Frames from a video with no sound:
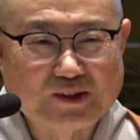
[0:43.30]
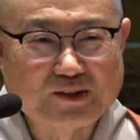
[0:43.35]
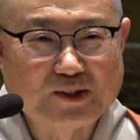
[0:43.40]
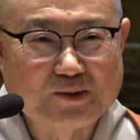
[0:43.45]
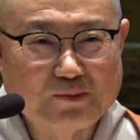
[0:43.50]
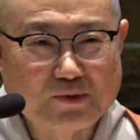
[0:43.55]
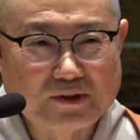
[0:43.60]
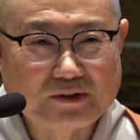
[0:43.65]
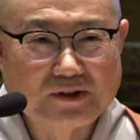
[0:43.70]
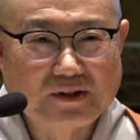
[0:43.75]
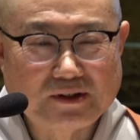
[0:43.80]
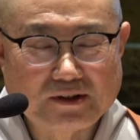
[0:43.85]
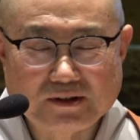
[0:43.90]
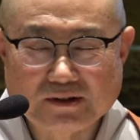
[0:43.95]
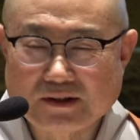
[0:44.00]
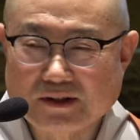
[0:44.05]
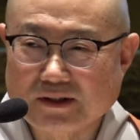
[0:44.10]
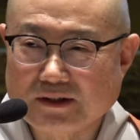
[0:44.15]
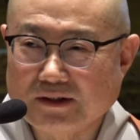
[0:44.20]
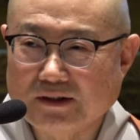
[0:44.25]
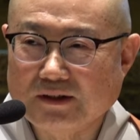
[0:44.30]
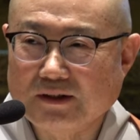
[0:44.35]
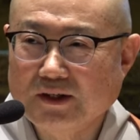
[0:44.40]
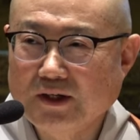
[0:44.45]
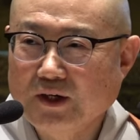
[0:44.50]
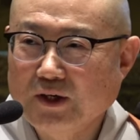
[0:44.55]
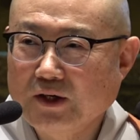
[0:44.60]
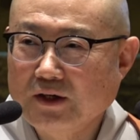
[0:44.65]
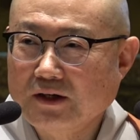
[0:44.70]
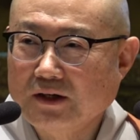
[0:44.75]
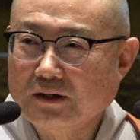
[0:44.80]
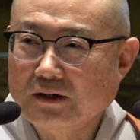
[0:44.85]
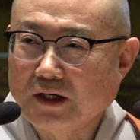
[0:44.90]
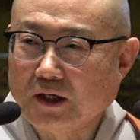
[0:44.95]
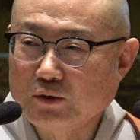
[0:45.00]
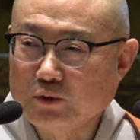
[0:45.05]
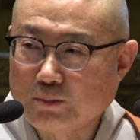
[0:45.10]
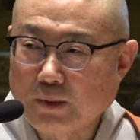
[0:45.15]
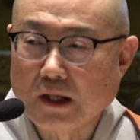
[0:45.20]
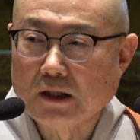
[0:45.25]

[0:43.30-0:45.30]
참 이렇게 아주